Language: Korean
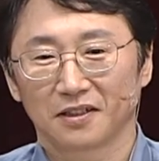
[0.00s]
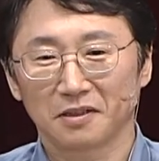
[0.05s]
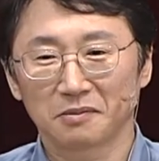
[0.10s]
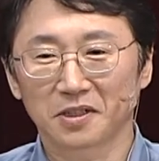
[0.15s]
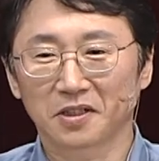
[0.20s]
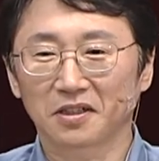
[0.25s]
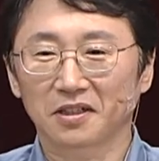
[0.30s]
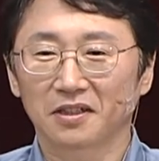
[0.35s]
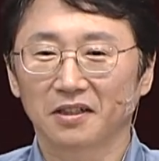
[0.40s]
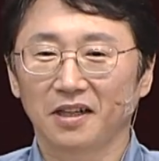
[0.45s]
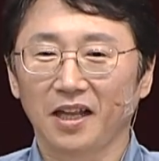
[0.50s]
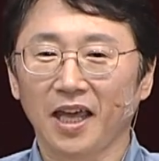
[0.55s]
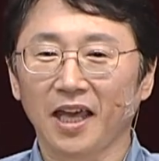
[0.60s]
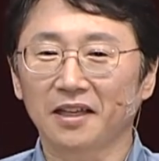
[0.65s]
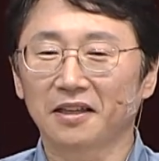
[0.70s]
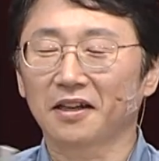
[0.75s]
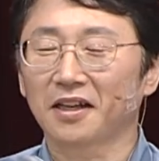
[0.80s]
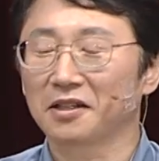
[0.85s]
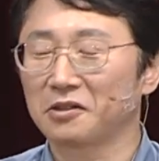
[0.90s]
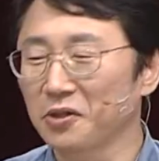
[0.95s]
그럼 이걸
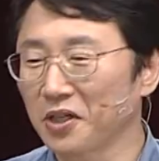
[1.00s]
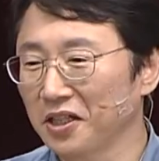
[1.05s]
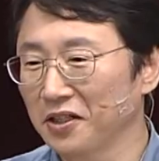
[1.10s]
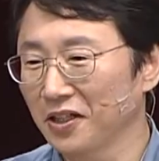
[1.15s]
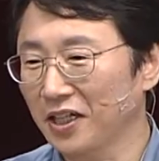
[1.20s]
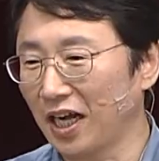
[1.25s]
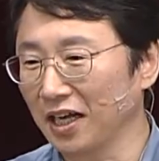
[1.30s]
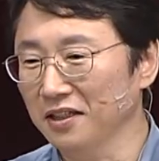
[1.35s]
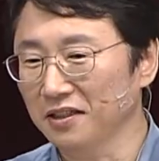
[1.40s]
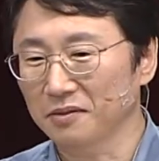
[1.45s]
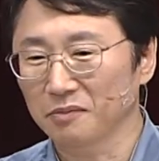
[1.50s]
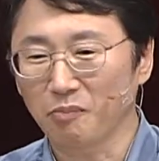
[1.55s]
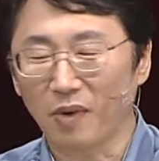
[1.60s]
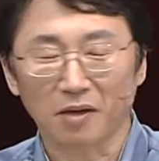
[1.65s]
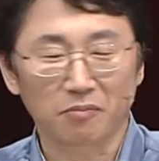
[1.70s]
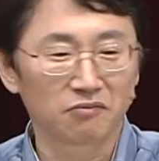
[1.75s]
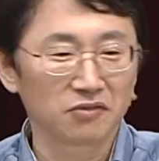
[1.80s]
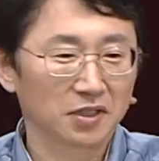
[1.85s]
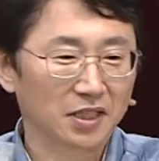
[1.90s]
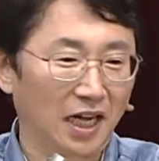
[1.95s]
해결해 줘야 돼요. 갈,
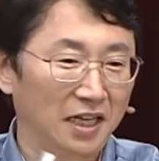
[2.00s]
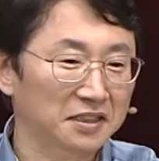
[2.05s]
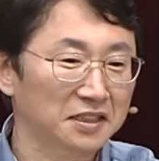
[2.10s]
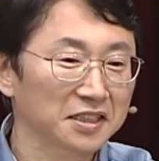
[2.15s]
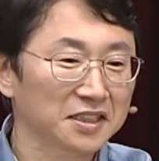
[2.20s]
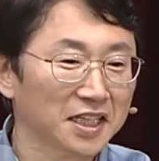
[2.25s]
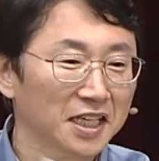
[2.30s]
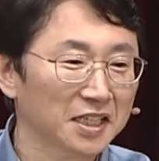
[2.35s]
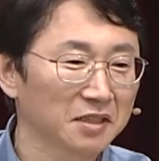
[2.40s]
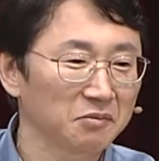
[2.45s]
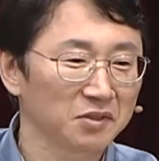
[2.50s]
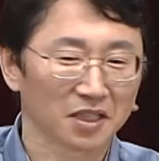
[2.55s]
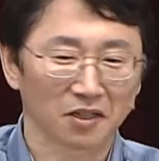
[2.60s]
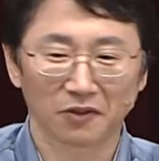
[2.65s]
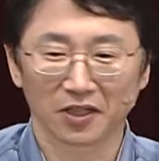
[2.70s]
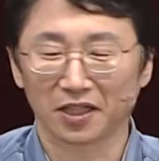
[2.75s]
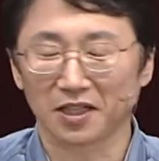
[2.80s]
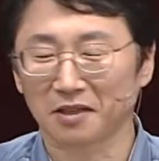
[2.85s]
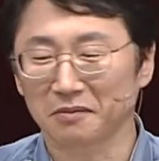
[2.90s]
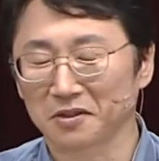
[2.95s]
막 갈등이 생깁니다.
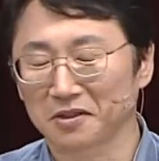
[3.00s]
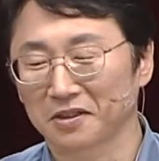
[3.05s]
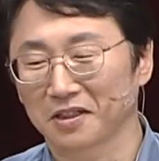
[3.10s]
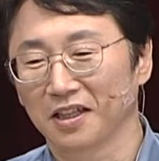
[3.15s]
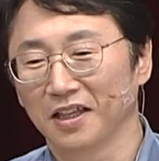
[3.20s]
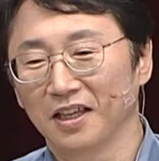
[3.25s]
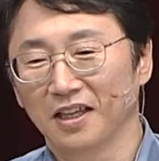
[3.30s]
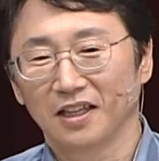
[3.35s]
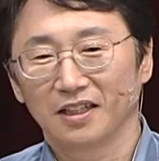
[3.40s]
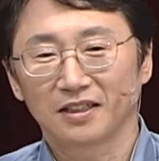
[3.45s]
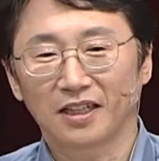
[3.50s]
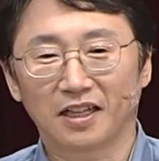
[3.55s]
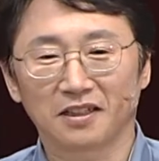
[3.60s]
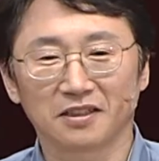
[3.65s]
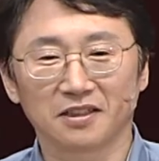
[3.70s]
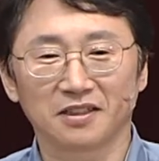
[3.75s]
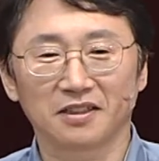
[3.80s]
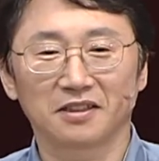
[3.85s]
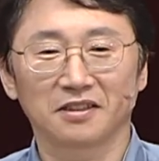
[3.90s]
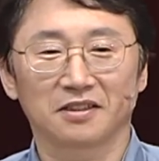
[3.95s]
왜냐하면
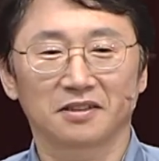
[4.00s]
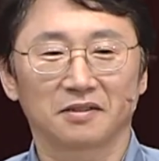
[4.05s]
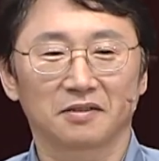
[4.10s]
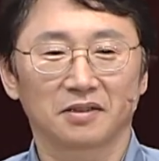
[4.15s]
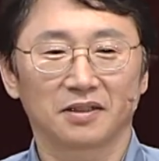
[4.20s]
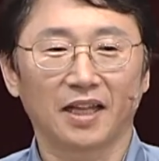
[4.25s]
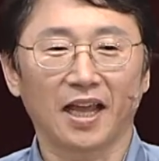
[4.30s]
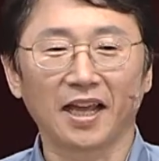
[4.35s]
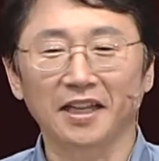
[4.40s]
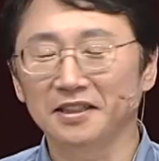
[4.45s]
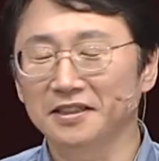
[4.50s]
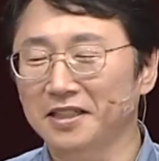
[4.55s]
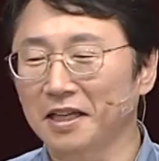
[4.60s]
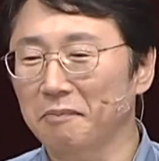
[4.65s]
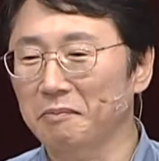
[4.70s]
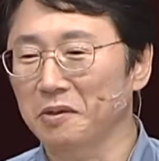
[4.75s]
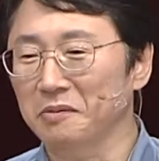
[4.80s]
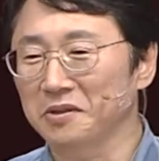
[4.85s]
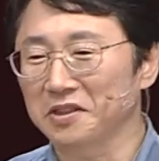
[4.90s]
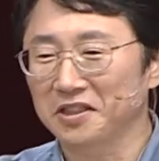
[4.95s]
나는 내
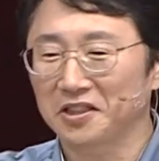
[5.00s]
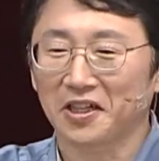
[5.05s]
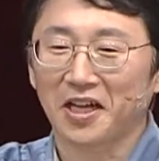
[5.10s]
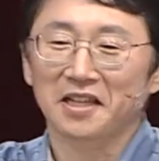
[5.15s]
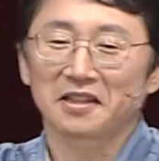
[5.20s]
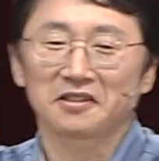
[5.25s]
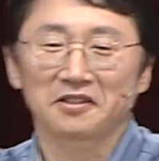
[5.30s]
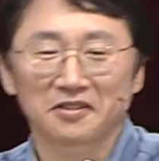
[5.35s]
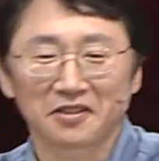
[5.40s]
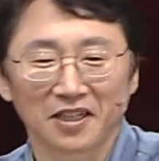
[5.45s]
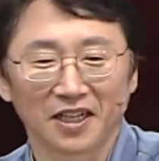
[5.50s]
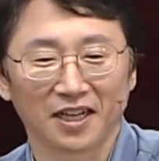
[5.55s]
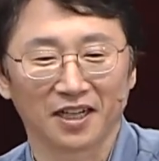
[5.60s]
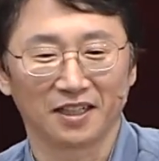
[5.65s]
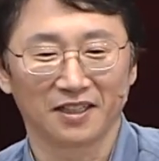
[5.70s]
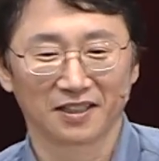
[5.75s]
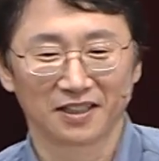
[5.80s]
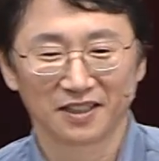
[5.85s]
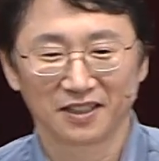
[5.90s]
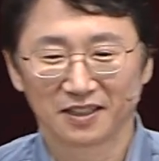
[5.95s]
인사법은 껴안는
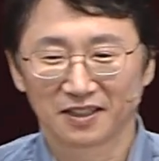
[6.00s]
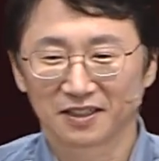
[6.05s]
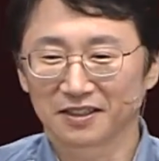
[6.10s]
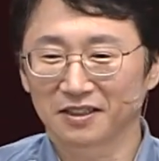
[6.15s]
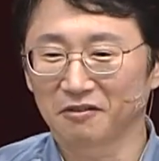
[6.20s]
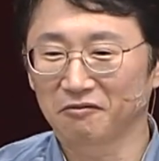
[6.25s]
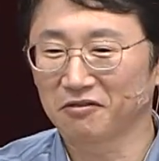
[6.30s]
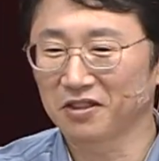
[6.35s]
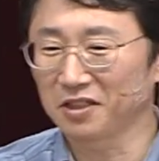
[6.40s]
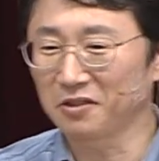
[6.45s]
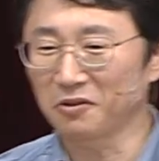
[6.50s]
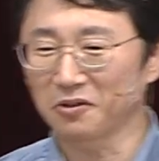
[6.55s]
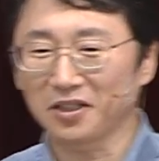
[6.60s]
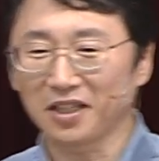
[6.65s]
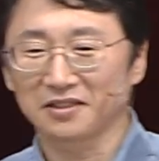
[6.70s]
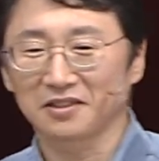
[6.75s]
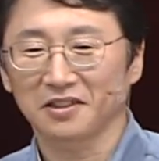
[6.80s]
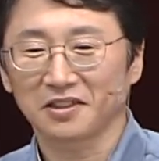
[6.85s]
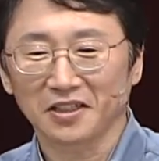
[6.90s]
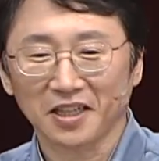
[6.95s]
거야. 근데 우리
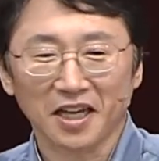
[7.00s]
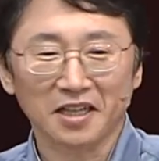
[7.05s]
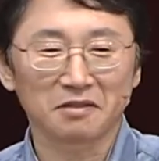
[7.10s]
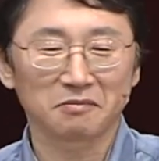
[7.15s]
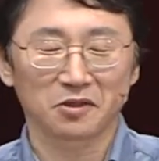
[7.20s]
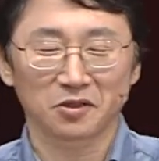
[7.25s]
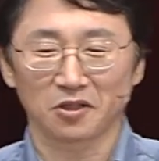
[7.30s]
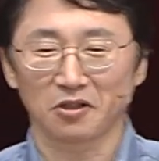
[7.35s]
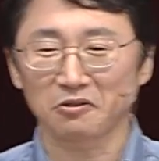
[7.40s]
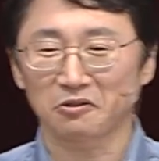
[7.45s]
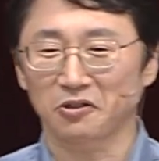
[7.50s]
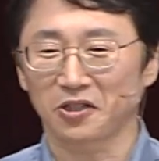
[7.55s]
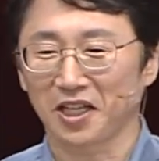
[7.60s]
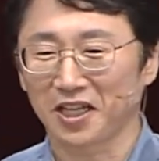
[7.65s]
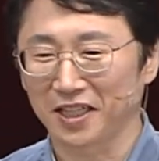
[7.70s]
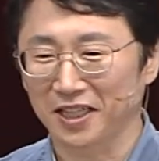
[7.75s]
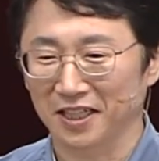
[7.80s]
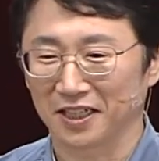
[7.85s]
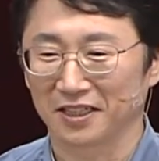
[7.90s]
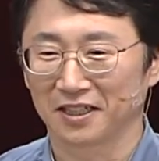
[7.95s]
동네에서 껴안으면
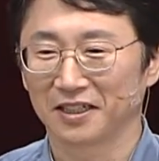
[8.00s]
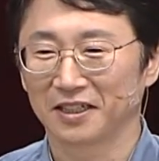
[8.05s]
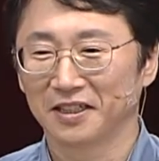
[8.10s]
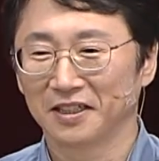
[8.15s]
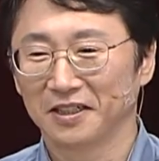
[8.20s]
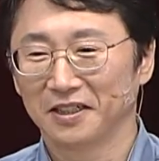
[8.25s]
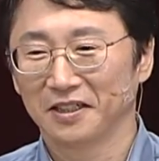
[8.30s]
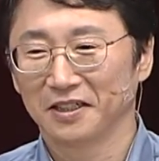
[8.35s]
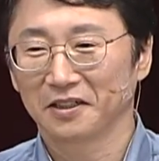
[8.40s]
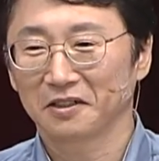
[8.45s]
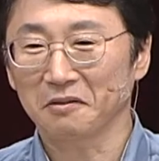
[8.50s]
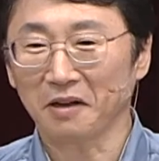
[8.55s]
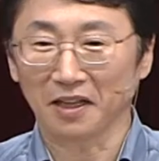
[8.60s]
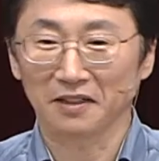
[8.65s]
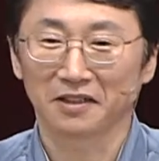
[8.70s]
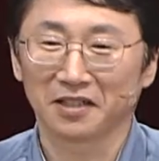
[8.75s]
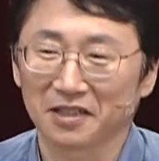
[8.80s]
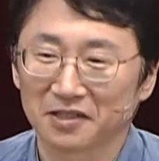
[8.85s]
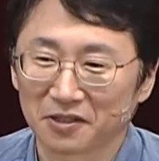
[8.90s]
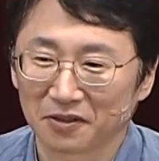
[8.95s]
성추행이야. 그럼
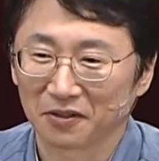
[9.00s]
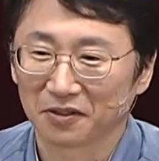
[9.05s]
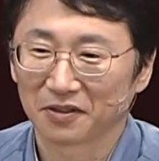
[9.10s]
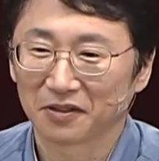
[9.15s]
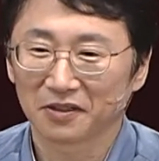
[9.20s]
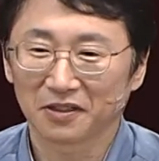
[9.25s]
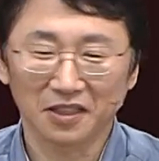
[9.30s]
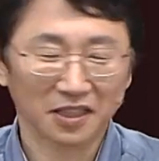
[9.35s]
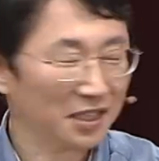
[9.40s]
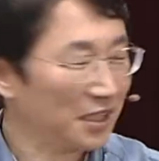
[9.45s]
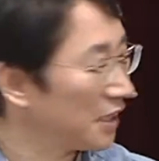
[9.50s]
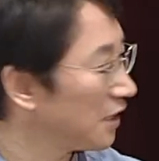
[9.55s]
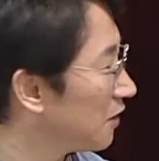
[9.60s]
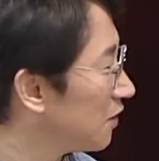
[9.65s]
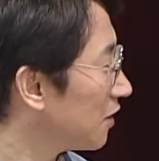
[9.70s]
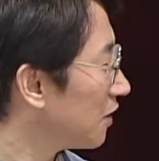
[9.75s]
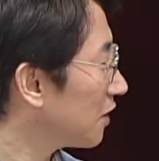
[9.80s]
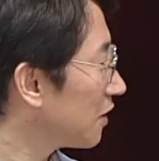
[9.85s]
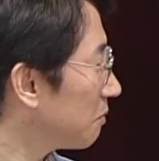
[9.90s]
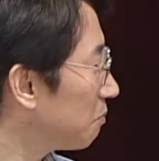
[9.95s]
안 되죠. 그러니까
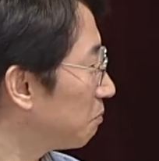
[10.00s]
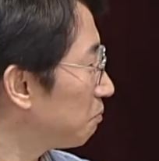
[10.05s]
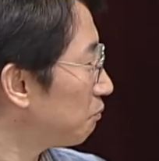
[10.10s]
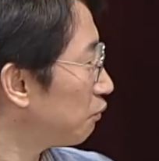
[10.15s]
이런 거를